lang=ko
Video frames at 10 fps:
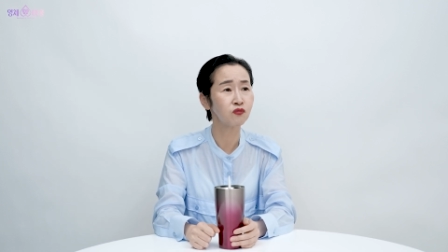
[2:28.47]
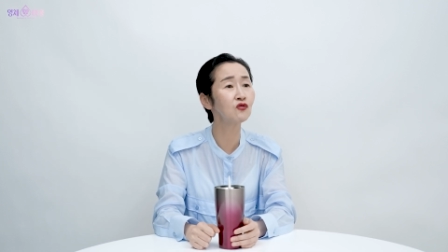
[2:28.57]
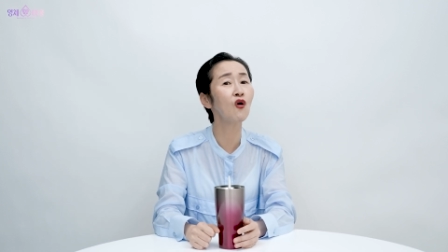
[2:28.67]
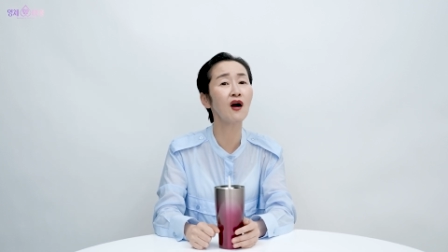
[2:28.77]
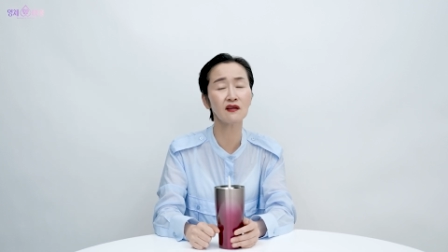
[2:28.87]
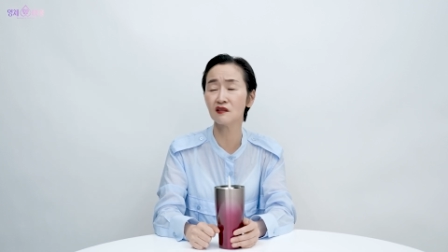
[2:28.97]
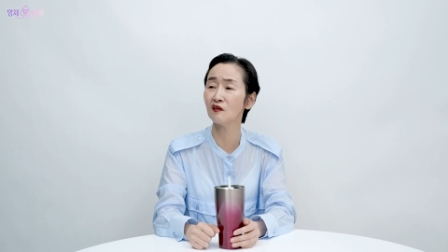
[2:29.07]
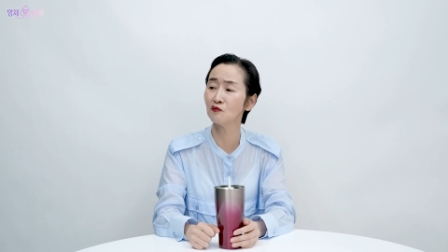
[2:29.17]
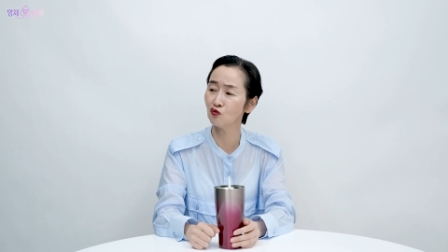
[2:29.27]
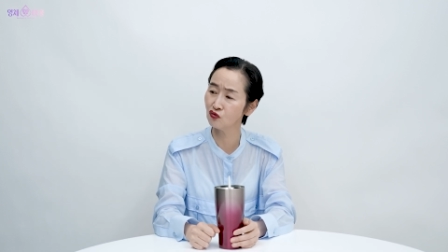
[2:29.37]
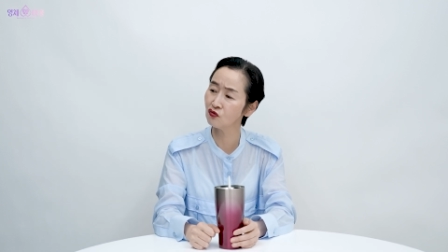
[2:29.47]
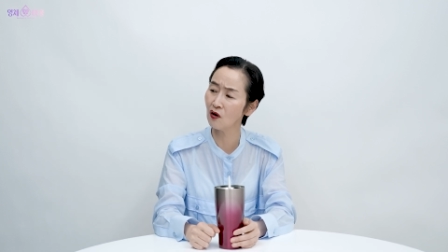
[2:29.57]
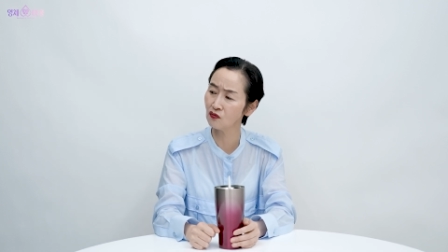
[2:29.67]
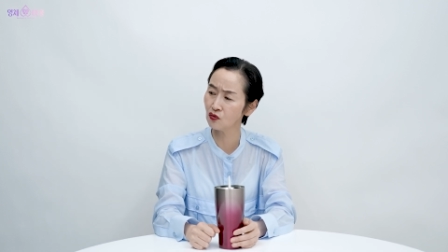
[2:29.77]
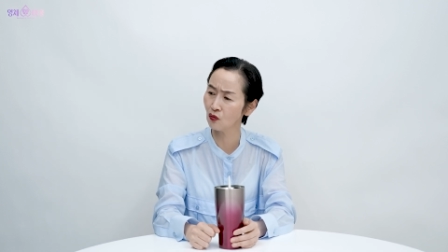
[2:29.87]
부러워하는 사람도
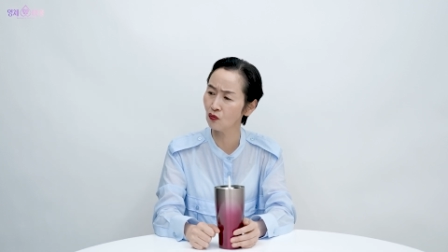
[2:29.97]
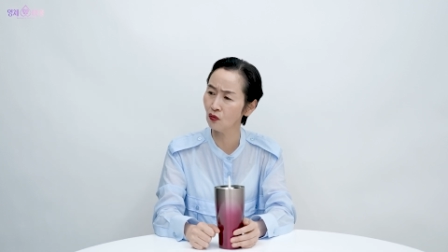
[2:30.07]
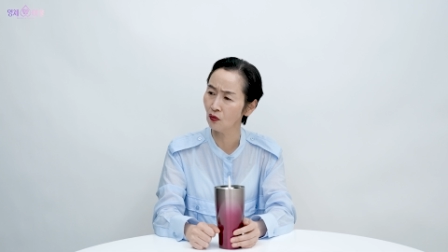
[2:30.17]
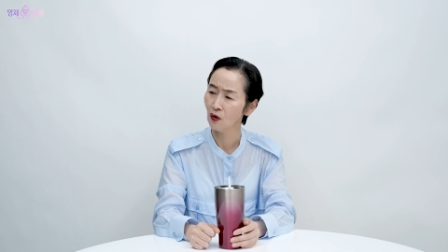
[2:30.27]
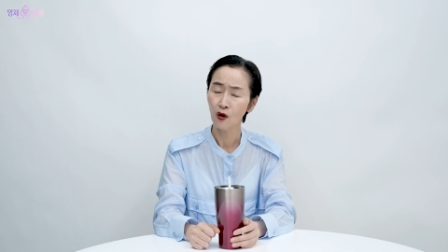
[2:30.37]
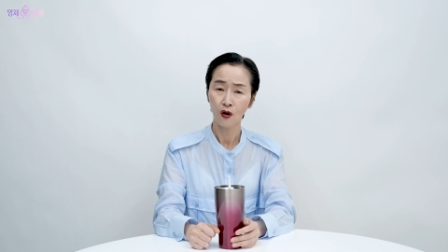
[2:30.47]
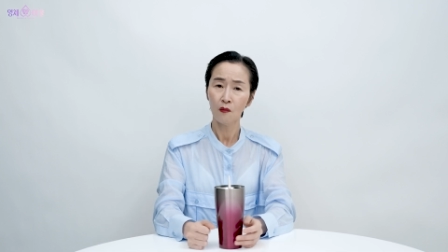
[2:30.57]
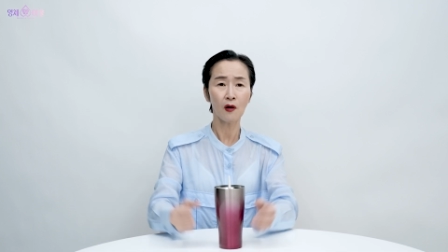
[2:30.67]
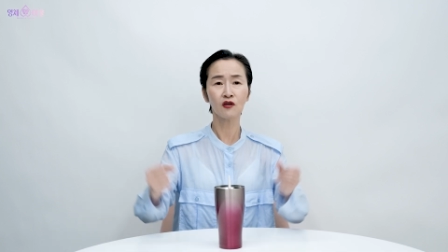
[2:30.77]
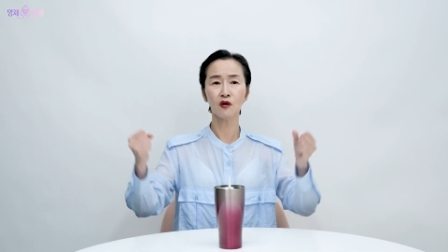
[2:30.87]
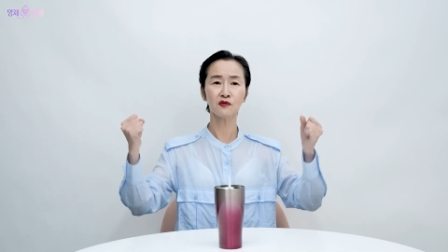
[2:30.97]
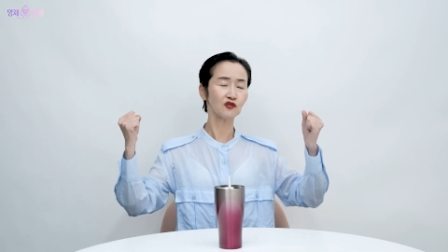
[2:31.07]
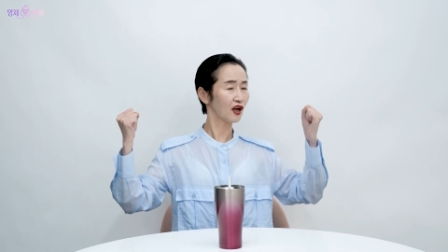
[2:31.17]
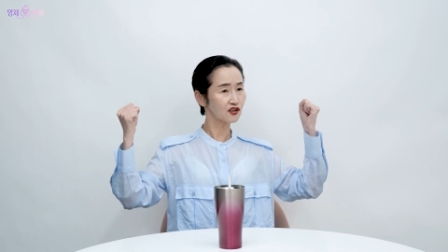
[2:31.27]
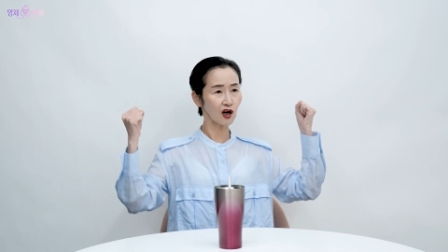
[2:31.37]
우스꽝스럽고 막 그러면서
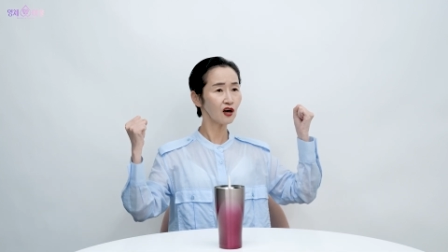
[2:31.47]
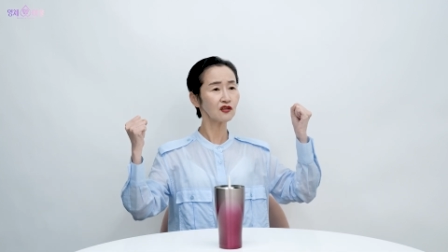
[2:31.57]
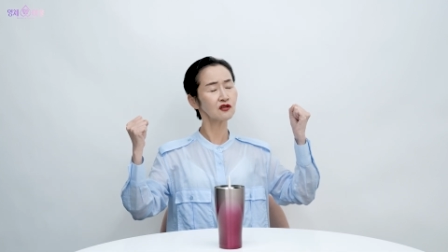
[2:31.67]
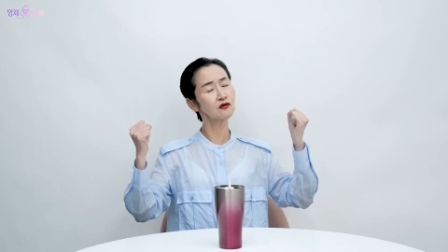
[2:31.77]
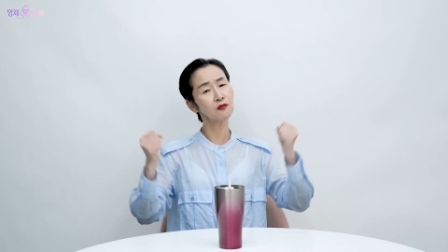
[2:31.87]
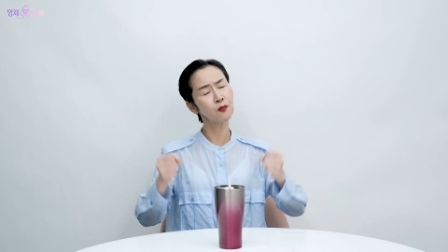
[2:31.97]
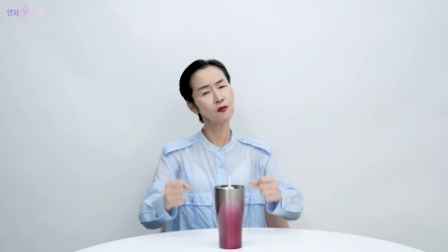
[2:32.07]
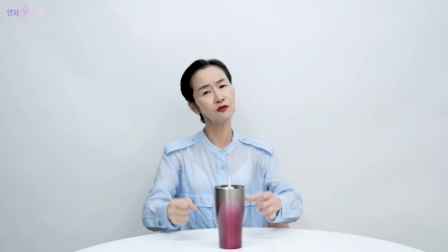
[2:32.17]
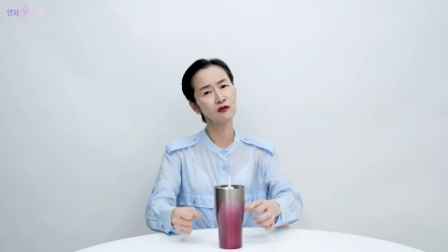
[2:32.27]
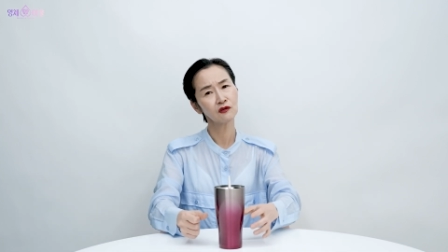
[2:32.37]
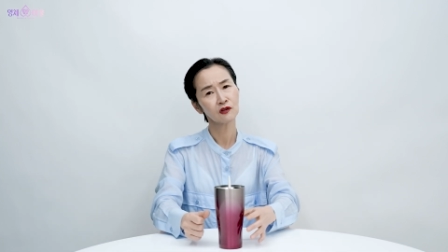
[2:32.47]
나 잘났지 이거 보면